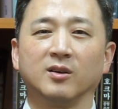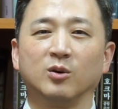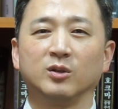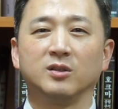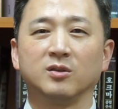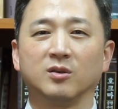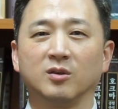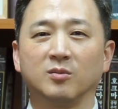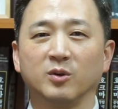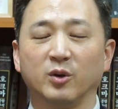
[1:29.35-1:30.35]

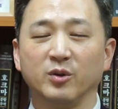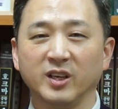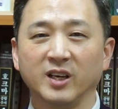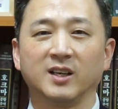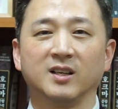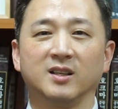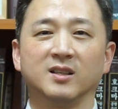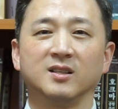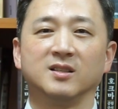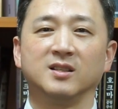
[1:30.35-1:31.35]
어디서 뭐 연기가
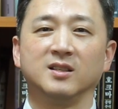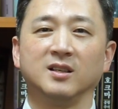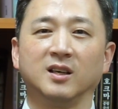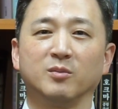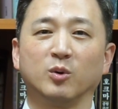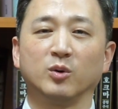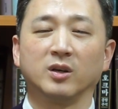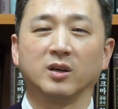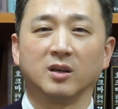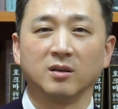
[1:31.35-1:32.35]
난다든지 아니면
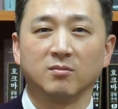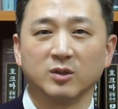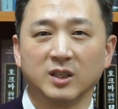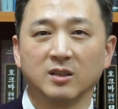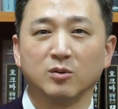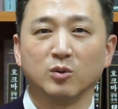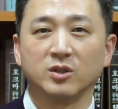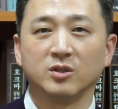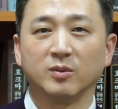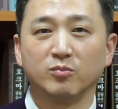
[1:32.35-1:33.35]
어디가 뭐 작은
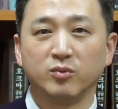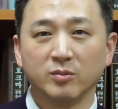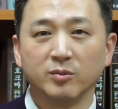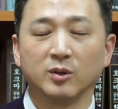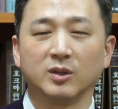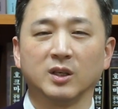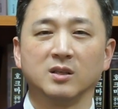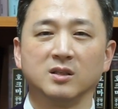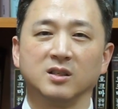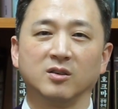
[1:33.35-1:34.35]
곳이지만 불이
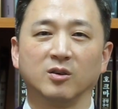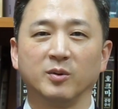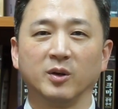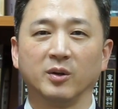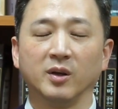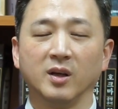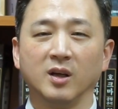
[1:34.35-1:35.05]
붙었다든지 그러면